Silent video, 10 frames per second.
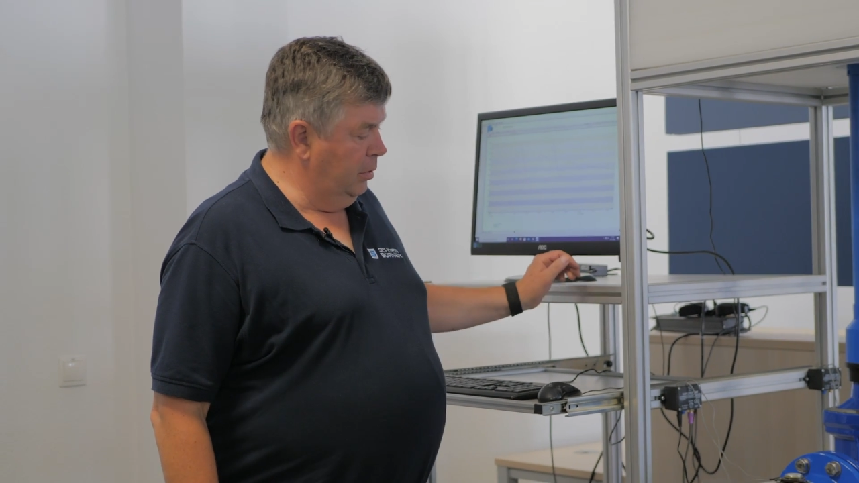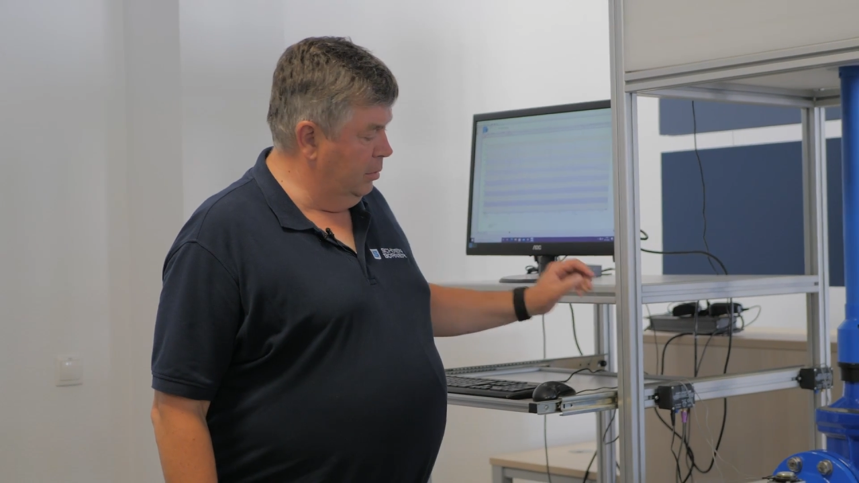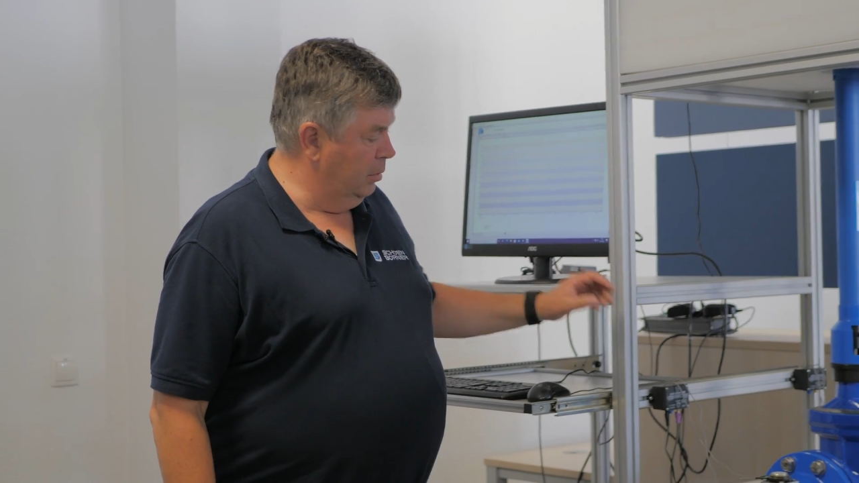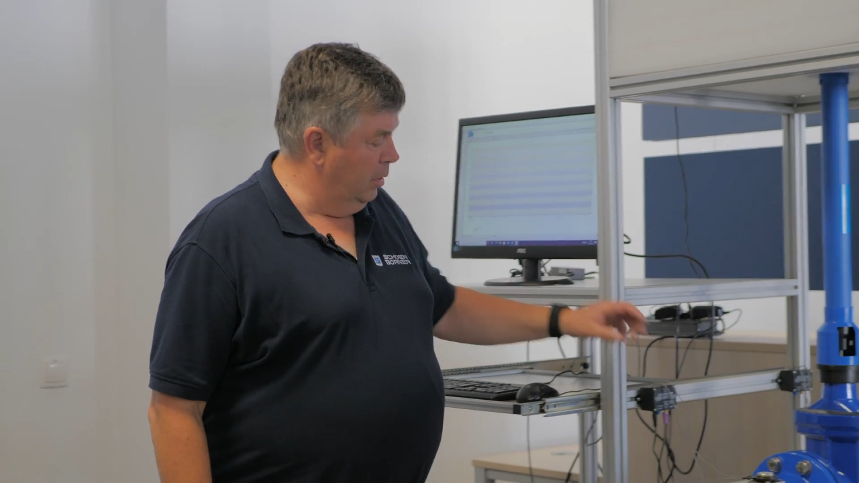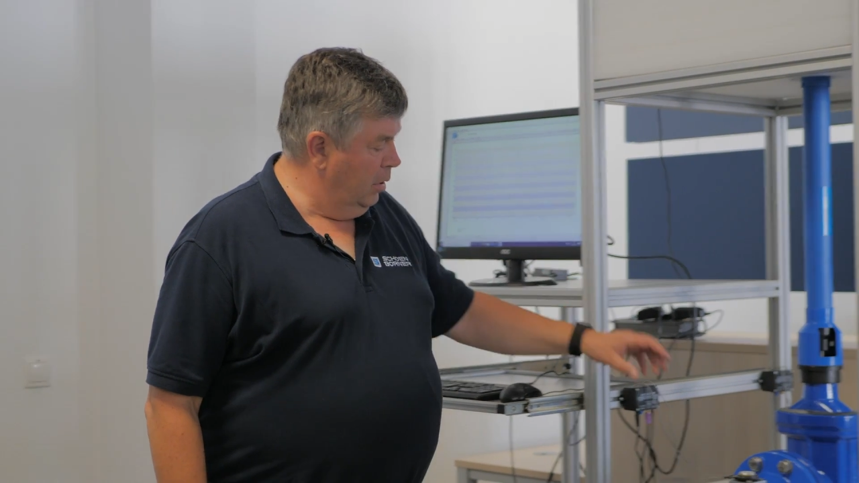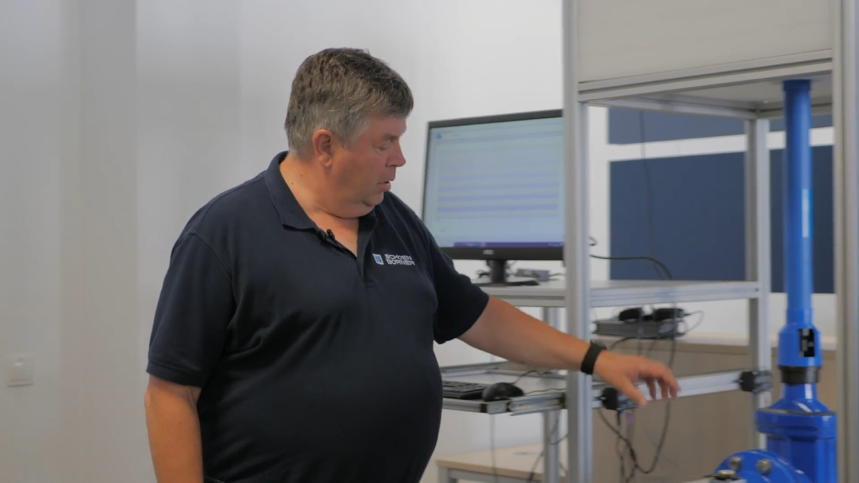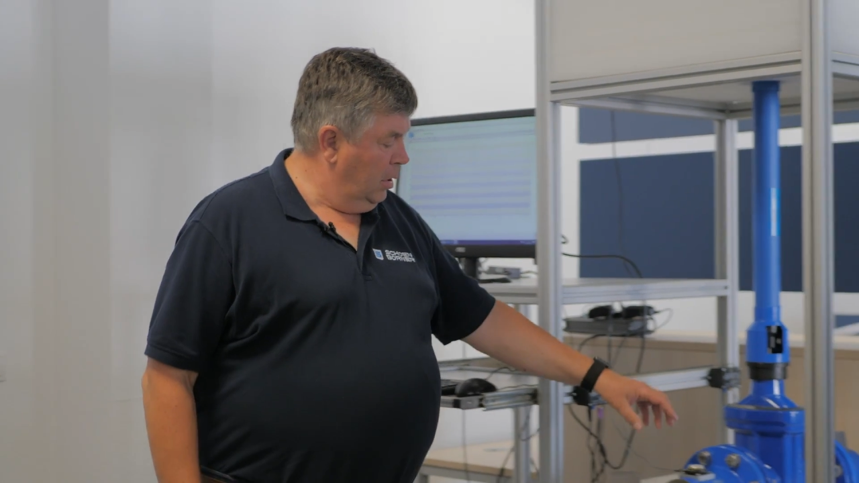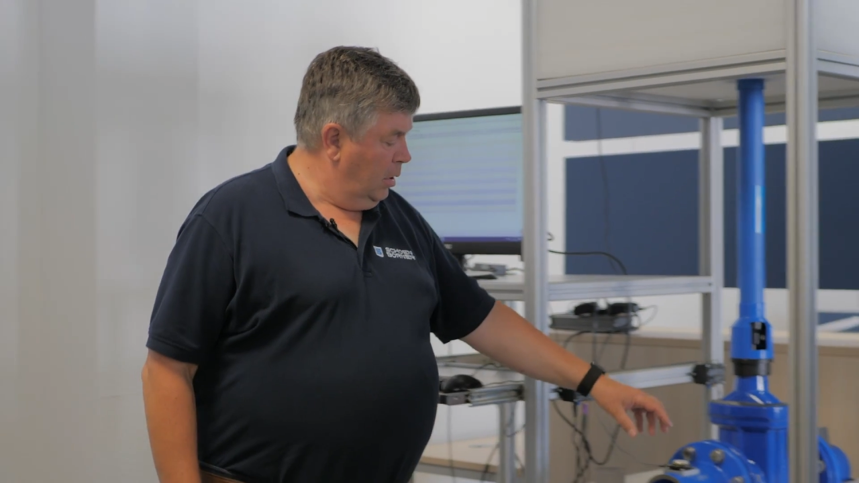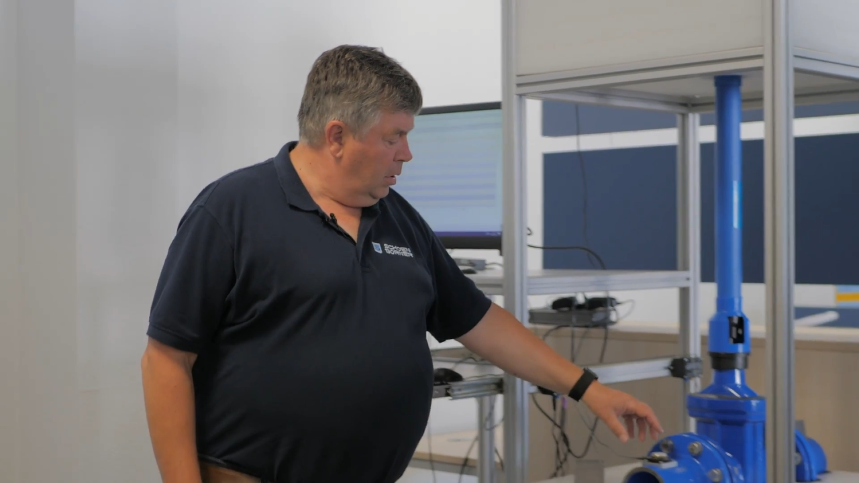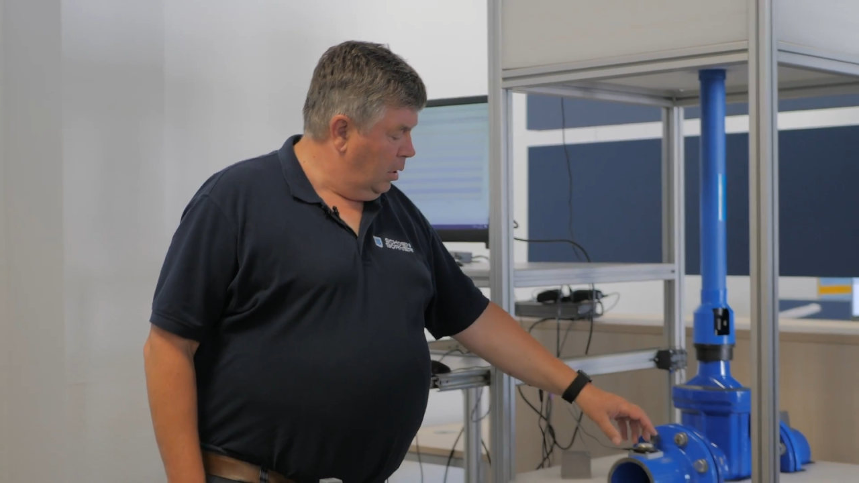diesen
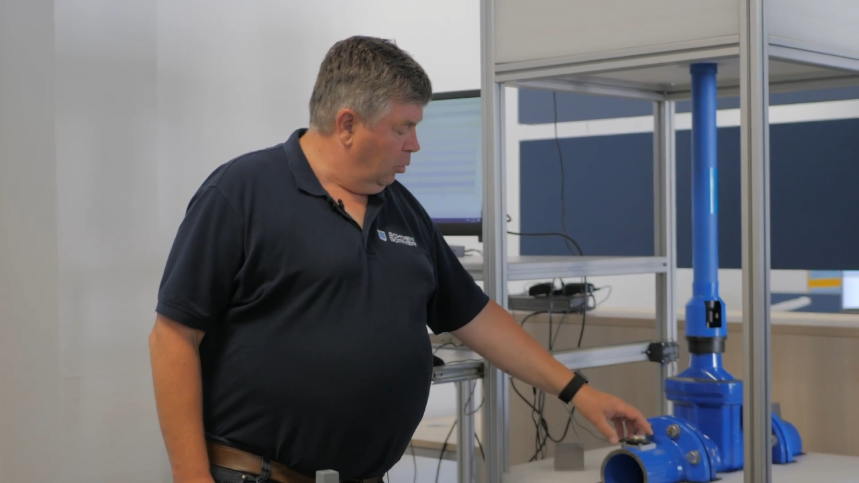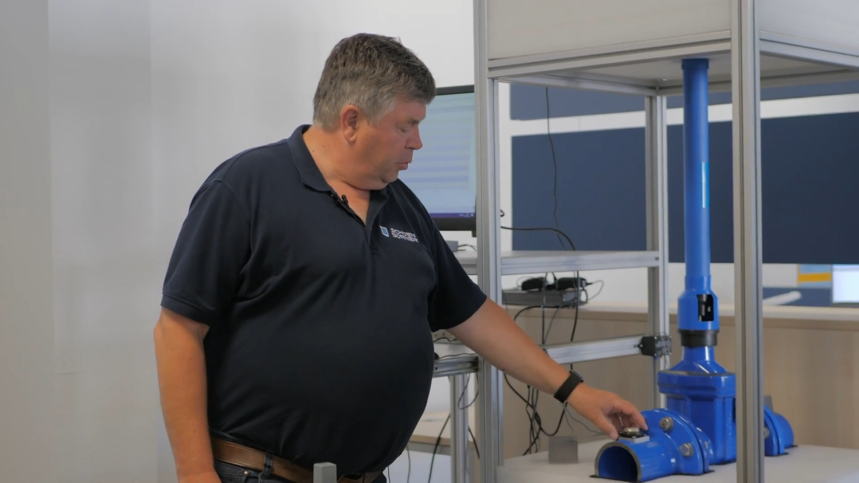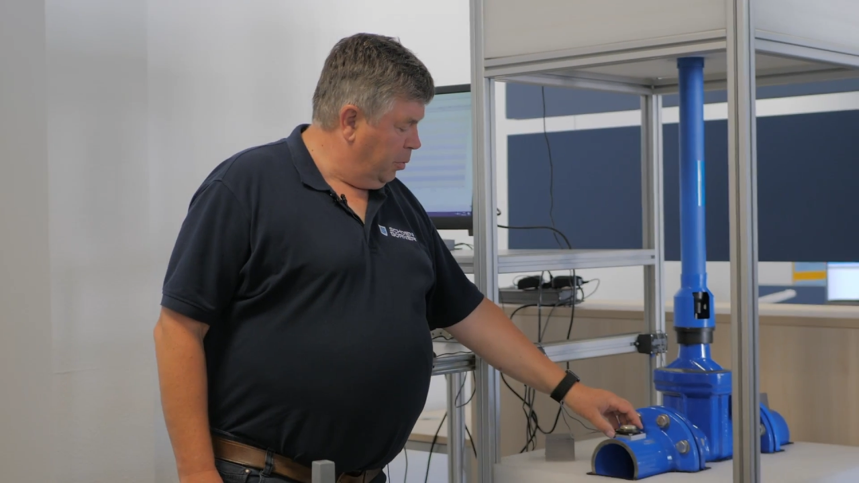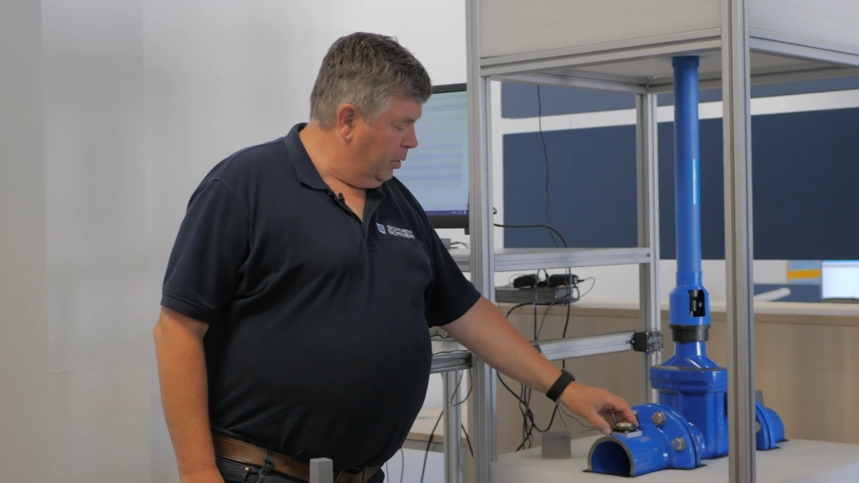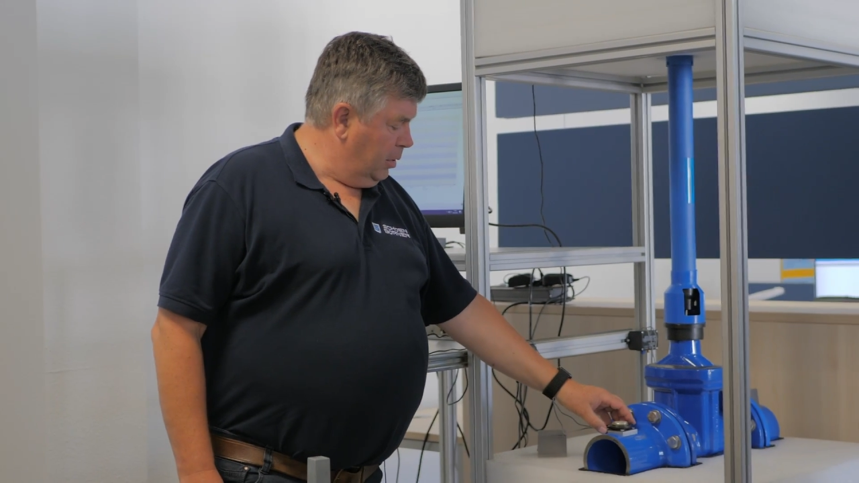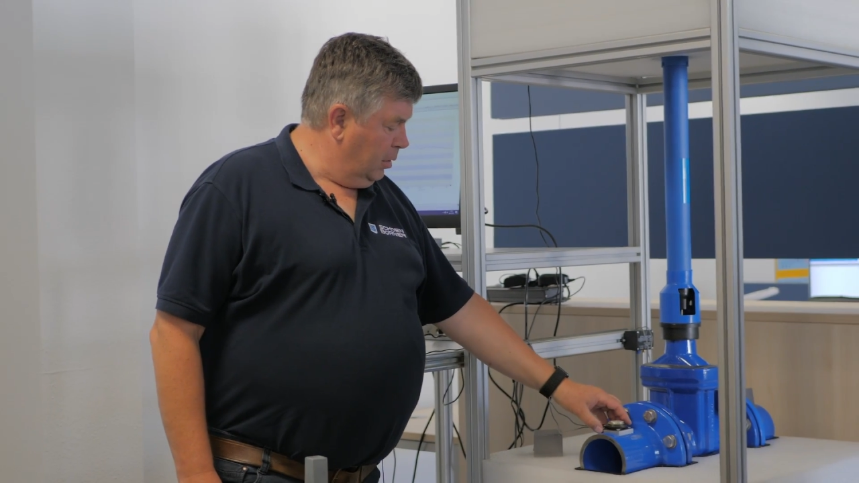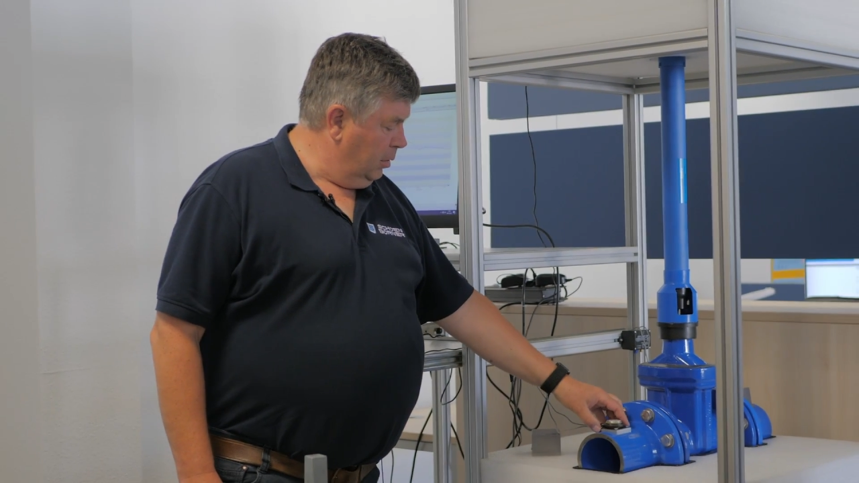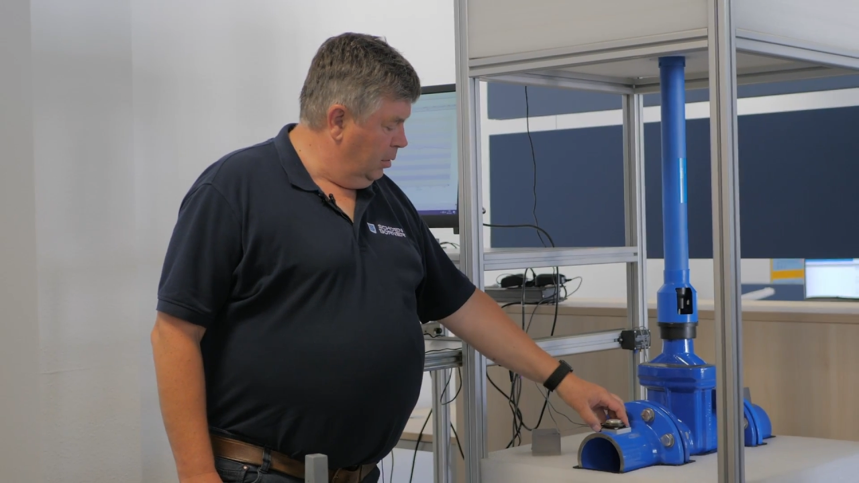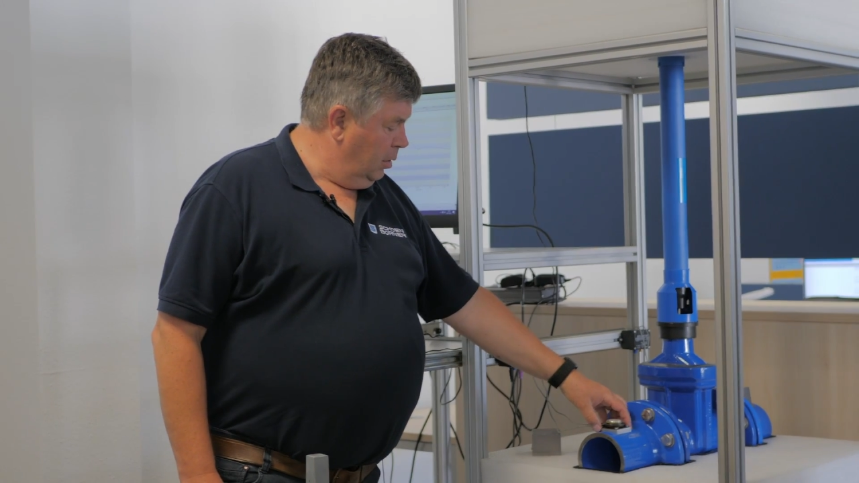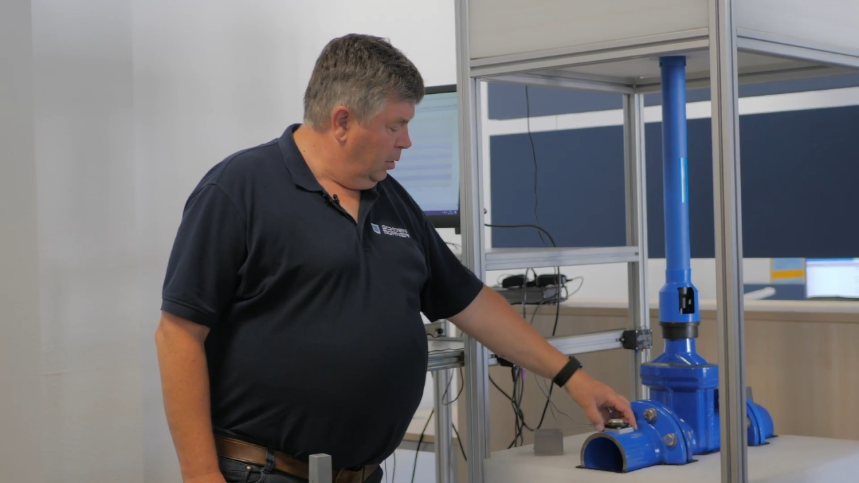Lautsprechern